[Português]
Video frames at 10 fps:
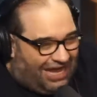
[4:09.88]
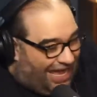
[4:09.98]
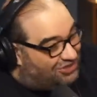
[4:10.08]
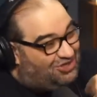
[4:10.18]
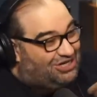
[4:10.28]
É
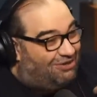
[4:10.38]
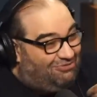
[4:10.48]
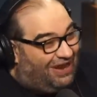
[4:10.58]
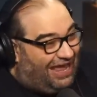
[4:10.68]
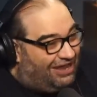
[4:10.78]
isso que já me
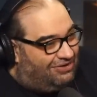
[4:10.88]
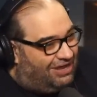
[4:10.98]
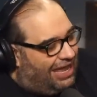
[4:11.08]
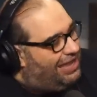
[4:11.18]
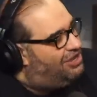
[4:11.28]
falaram.
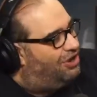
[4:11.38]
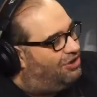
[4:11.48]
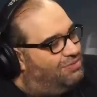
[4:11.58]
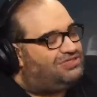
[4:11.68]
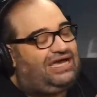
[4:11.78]
Aí, ó,
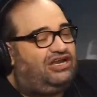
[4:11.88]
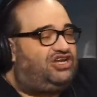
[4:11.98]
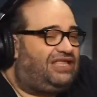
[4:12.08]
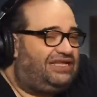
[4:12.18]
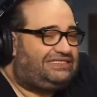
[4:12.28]
como você
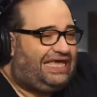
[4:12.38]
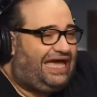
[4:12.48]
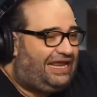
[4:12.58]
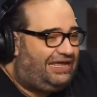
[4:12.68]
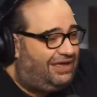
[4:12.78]
acredita nesse
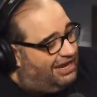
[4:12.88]
cara aí?